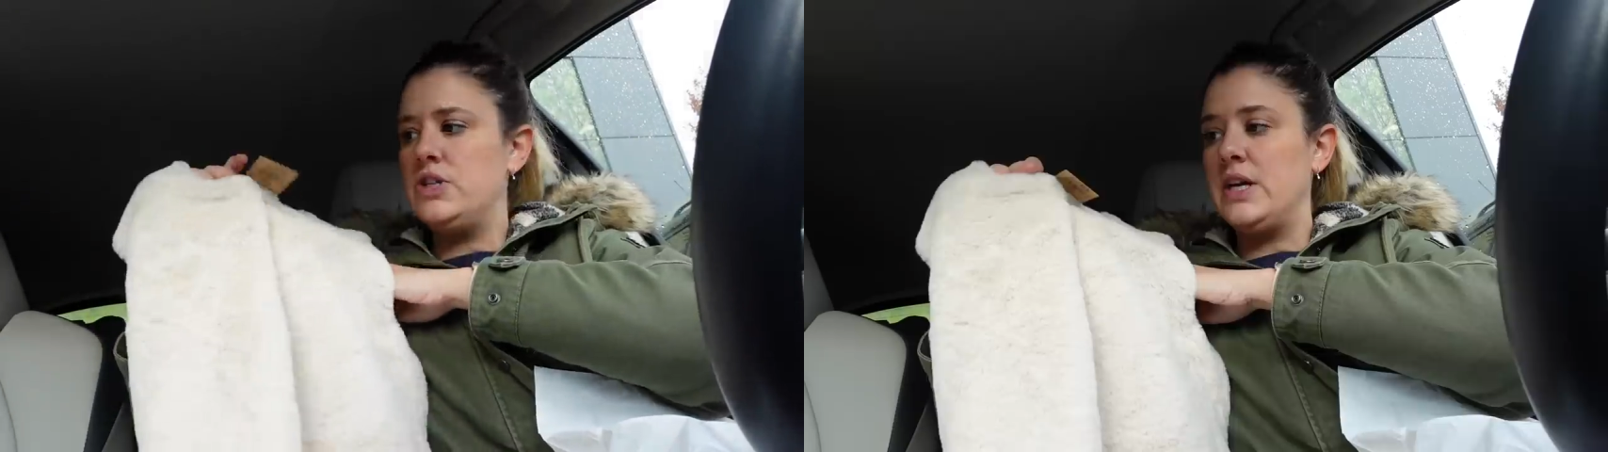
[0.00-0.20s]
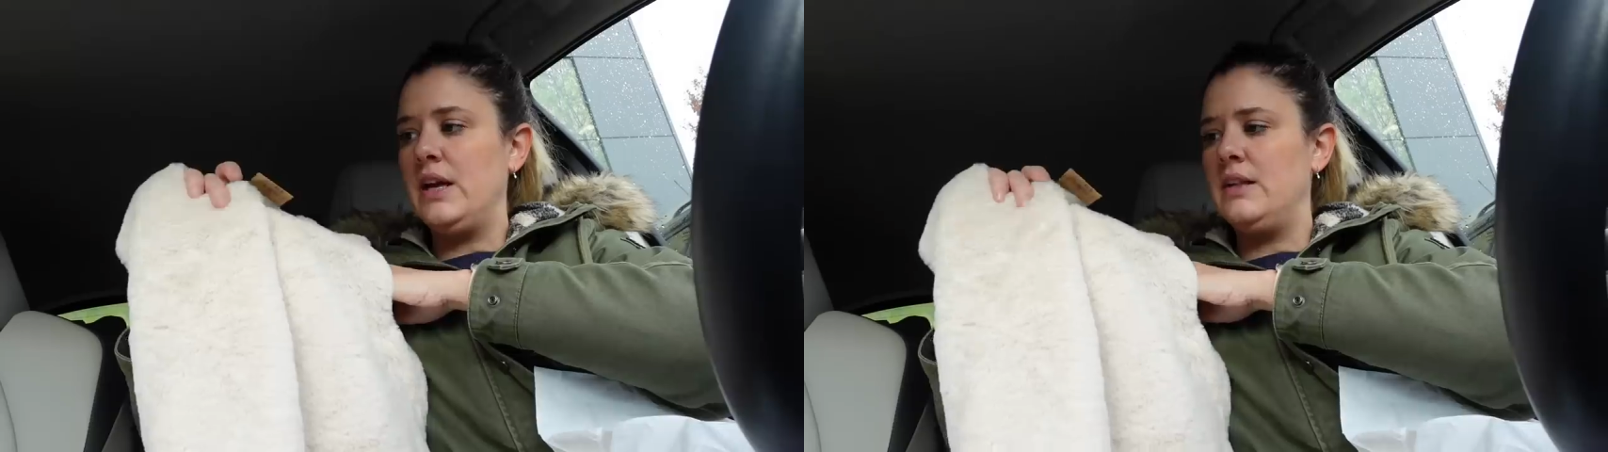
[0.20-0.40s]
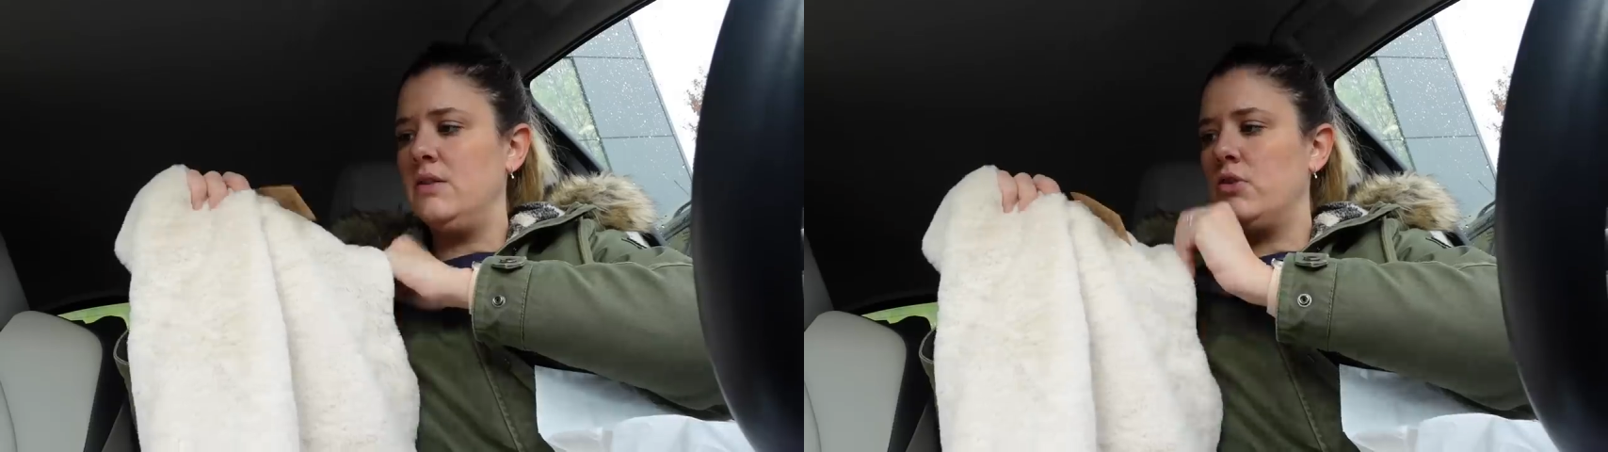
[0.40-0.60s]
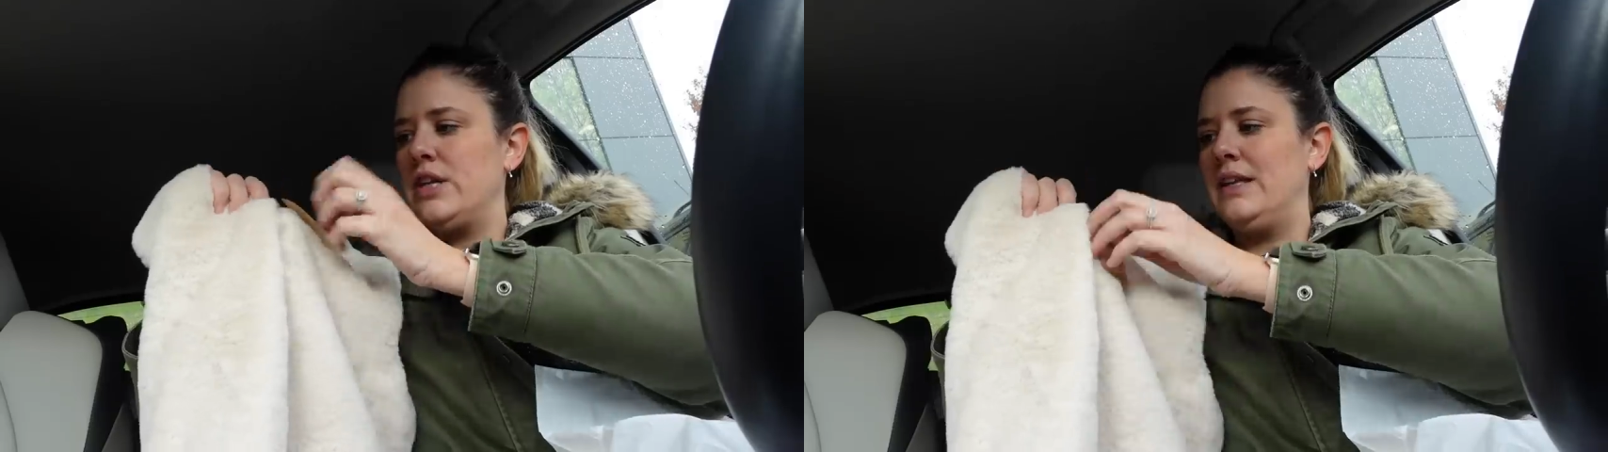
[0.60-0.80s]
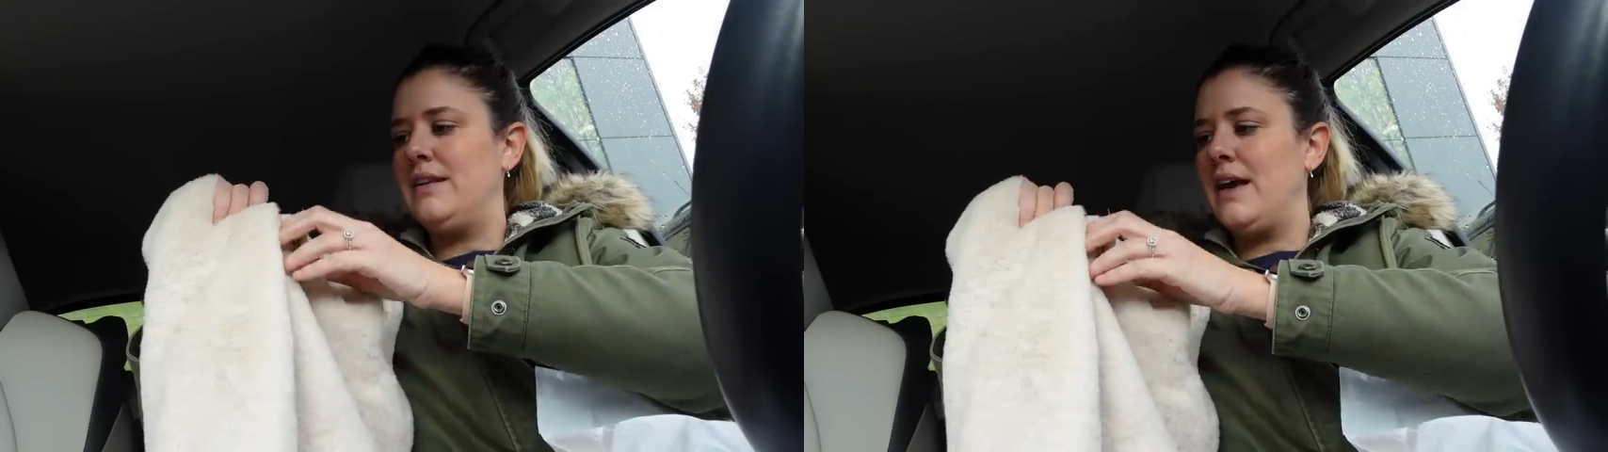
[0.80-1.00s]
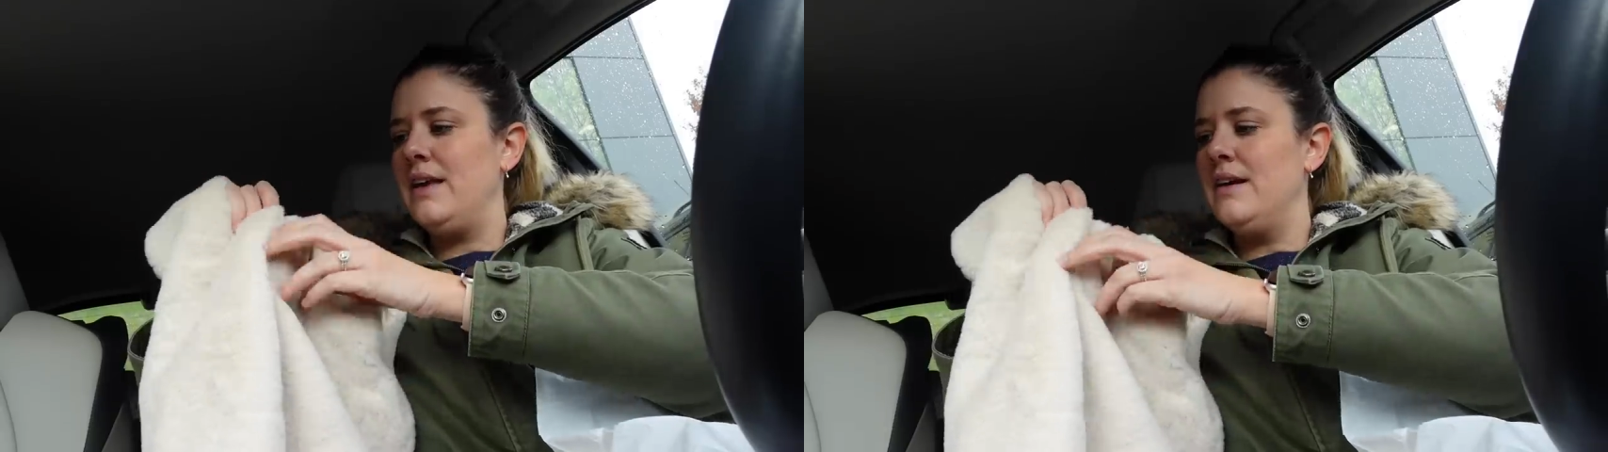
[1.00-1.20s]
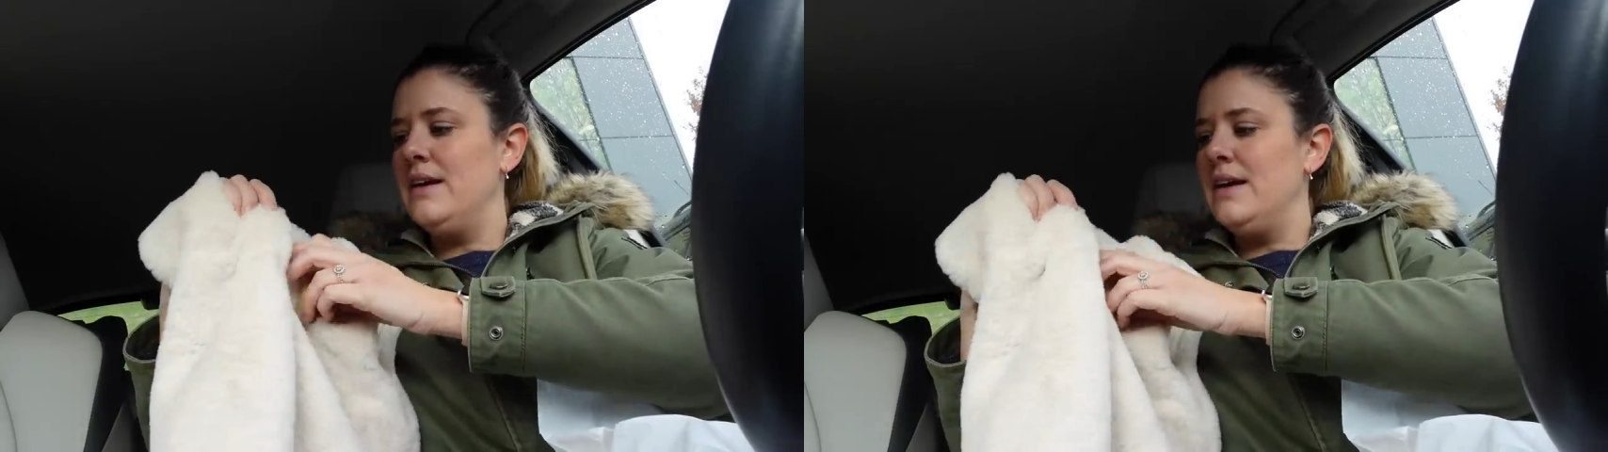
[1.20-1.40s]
chaque année dans chaque taille.